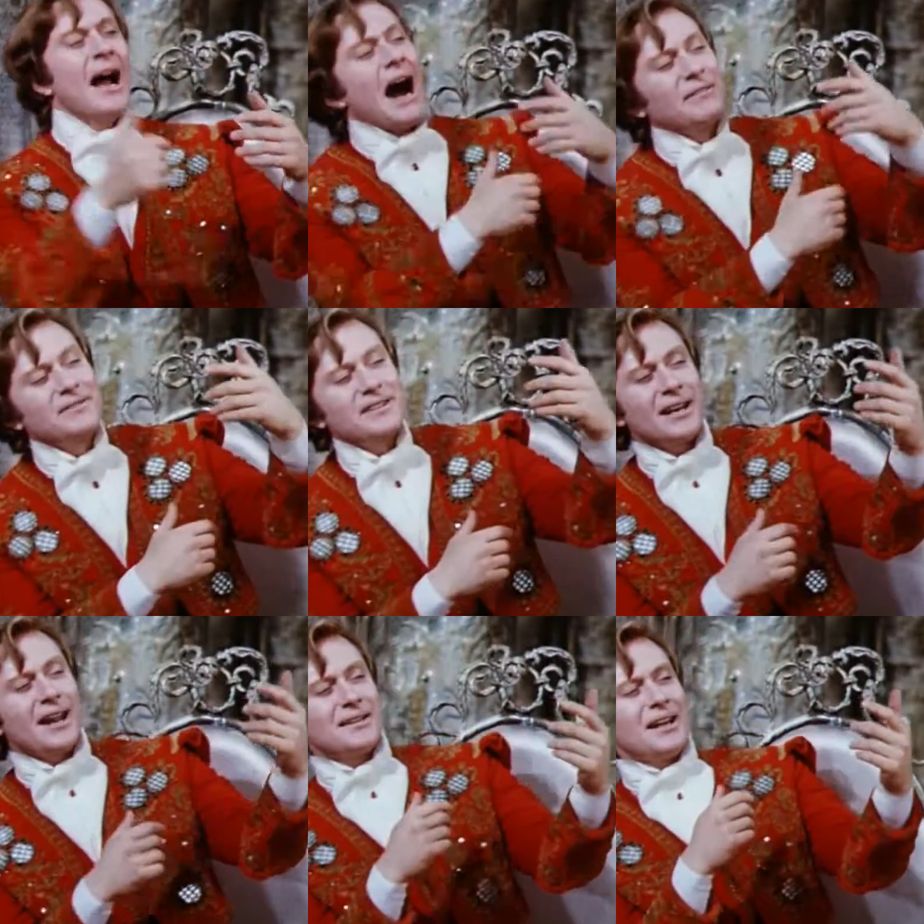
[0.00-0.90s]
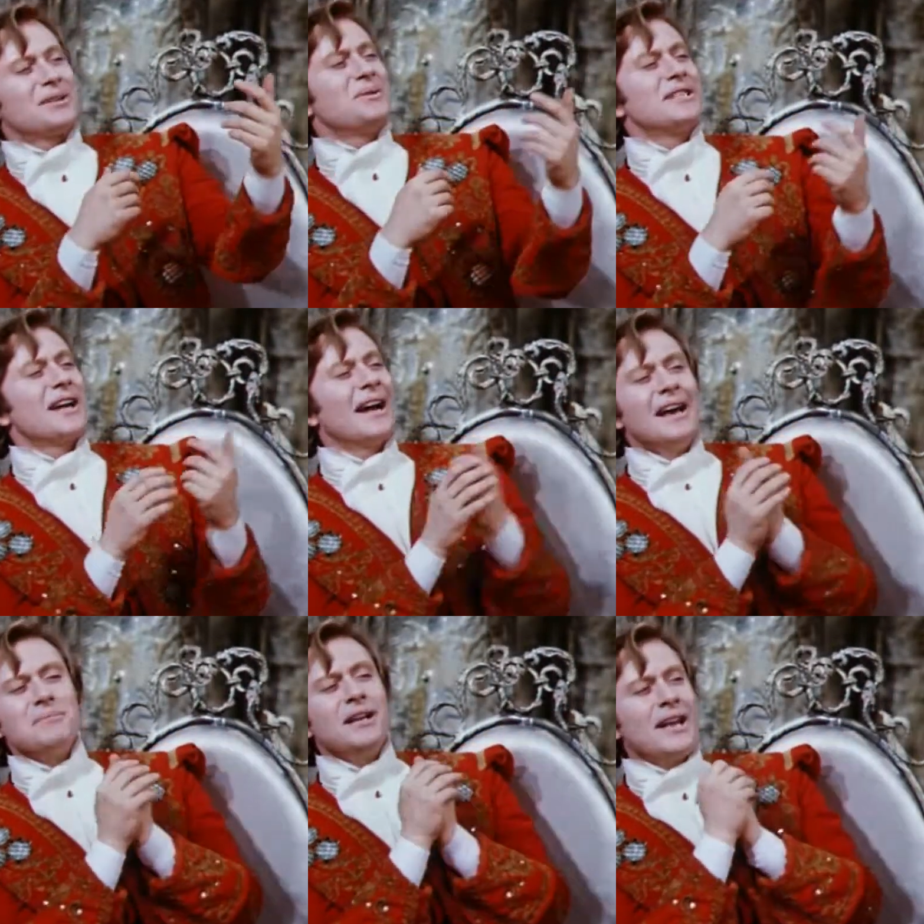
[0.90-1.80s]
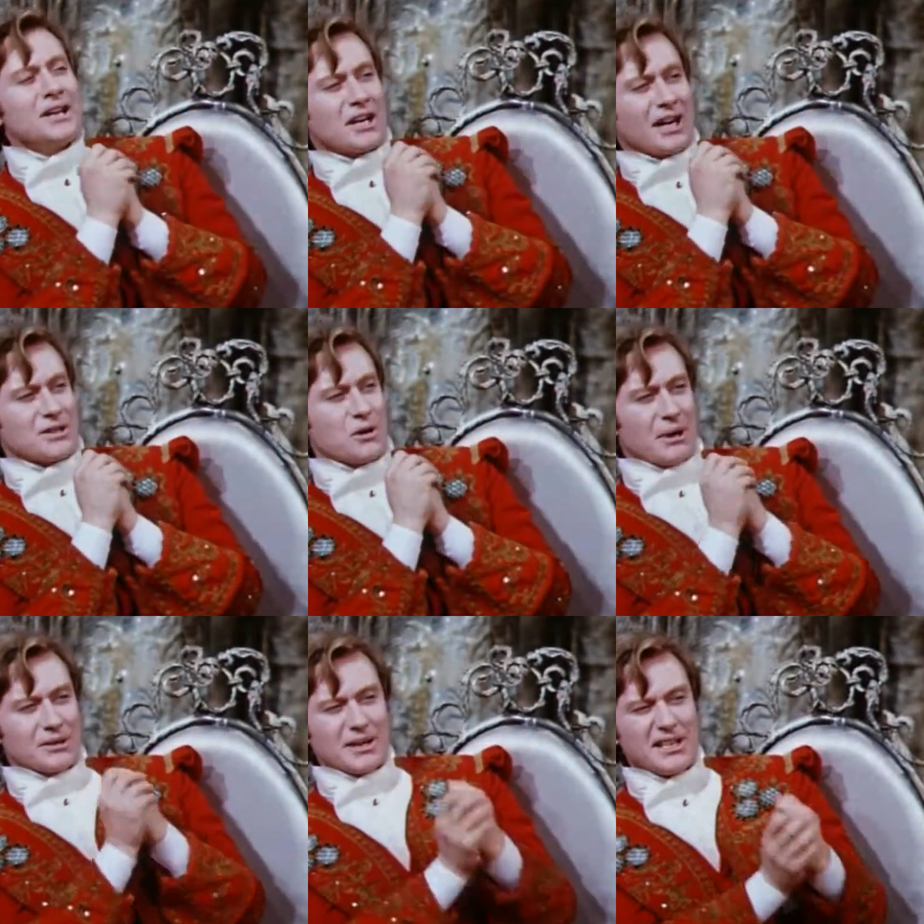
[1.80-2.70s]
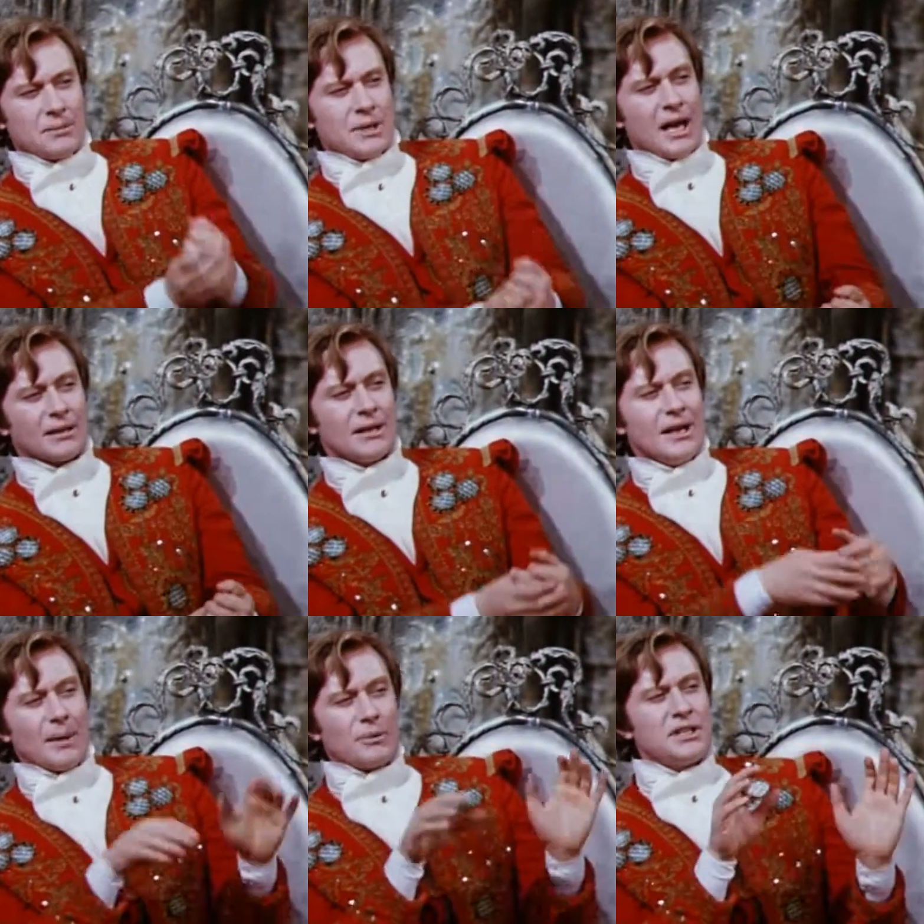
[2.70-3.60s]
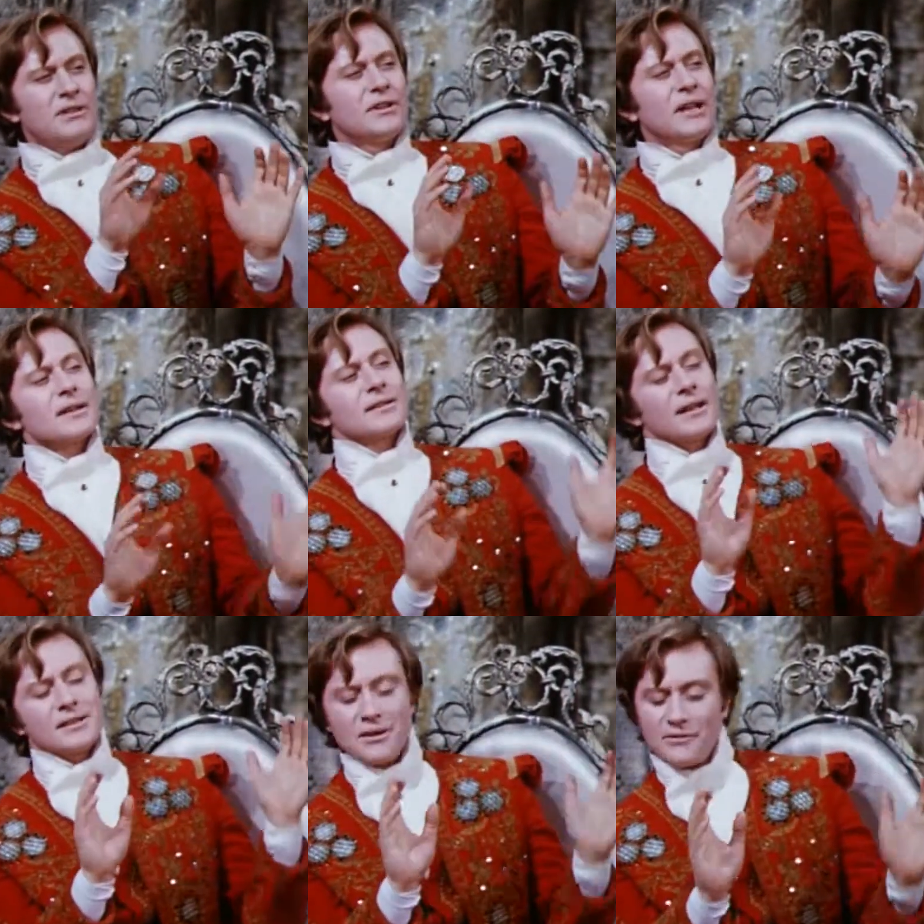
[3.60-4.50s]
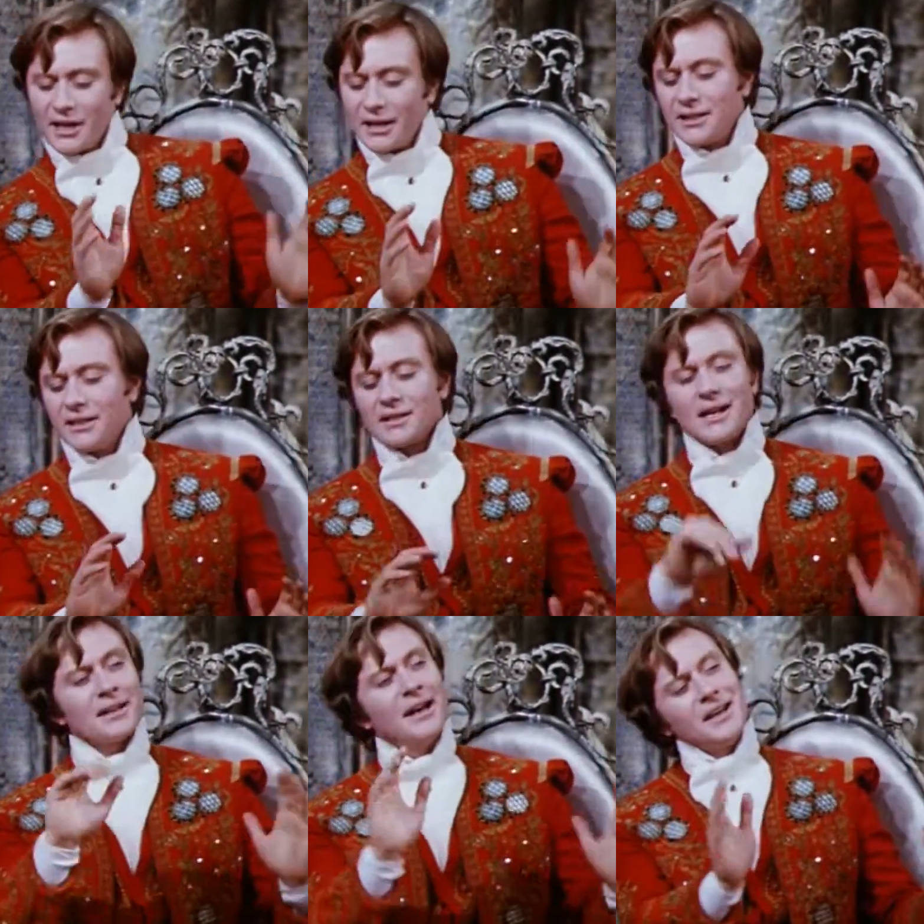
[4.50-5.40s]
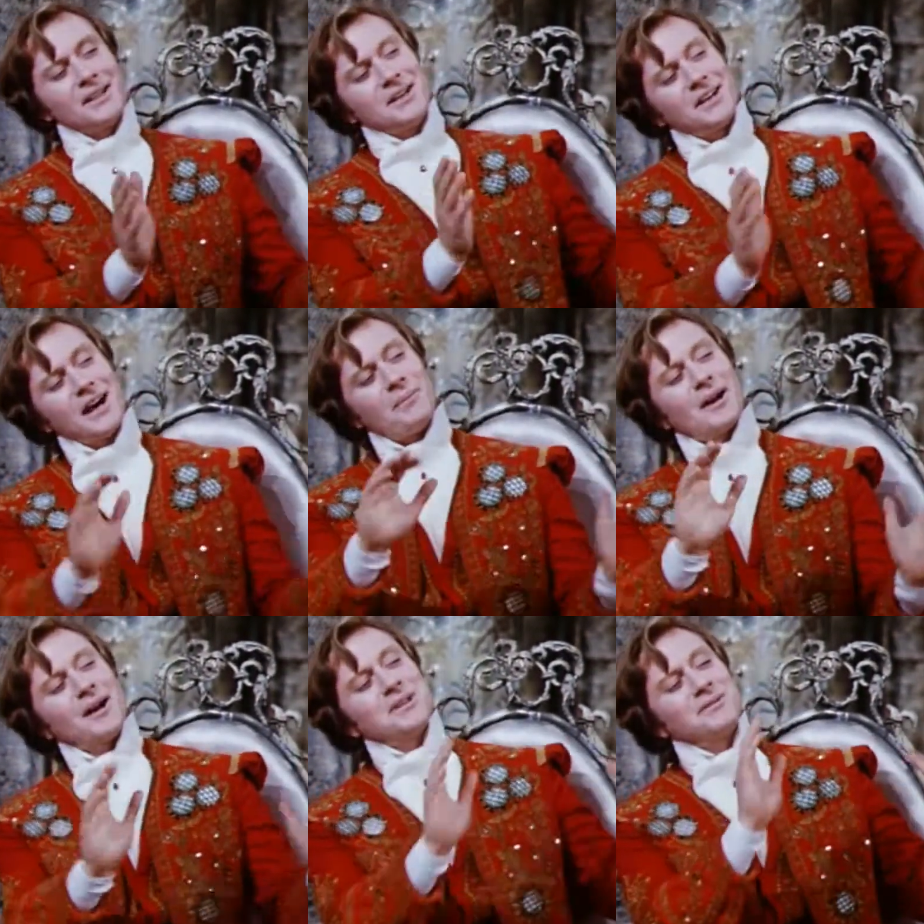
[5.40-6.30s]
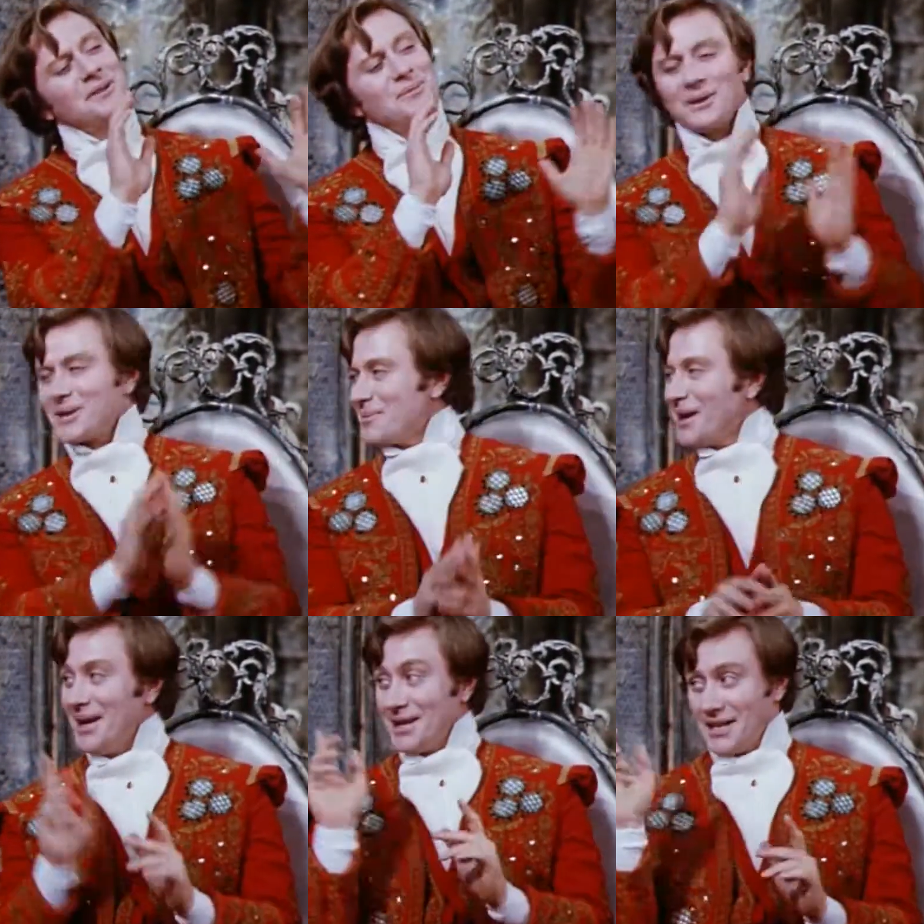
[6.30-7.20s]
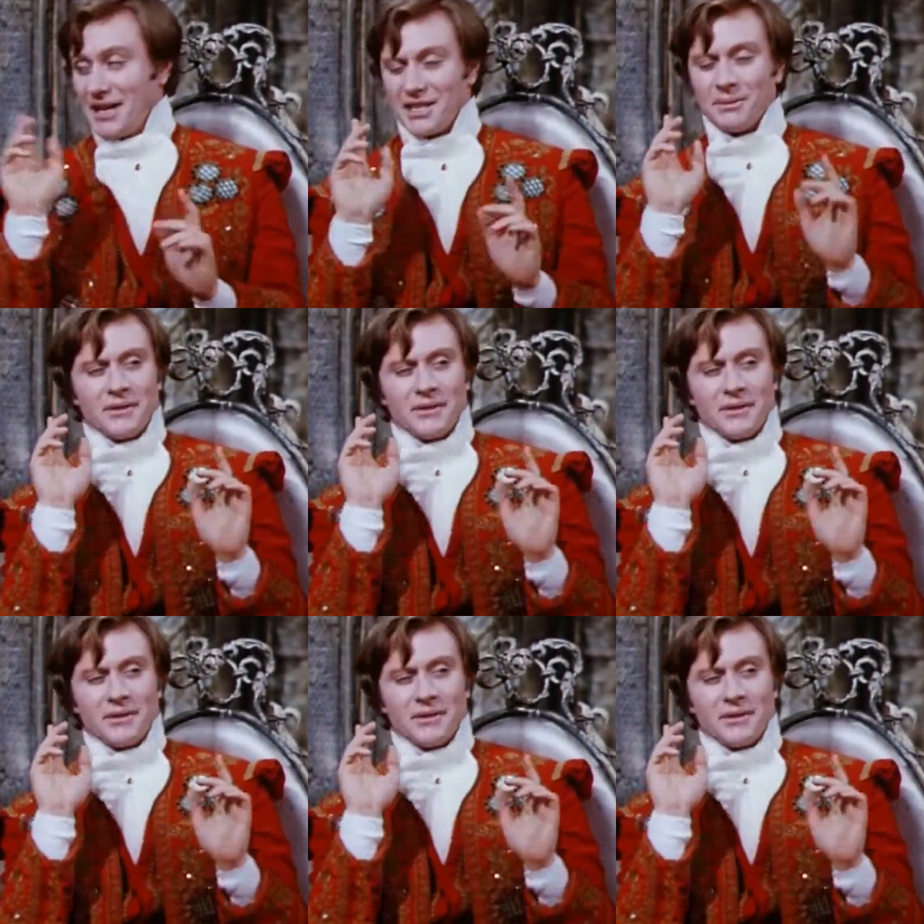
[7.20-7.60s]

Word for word: А вы встретили одну из тех милейших особ, которые семенят, опустив глазки, отставив локотки назад и слегка покачивая бедрами. Изящным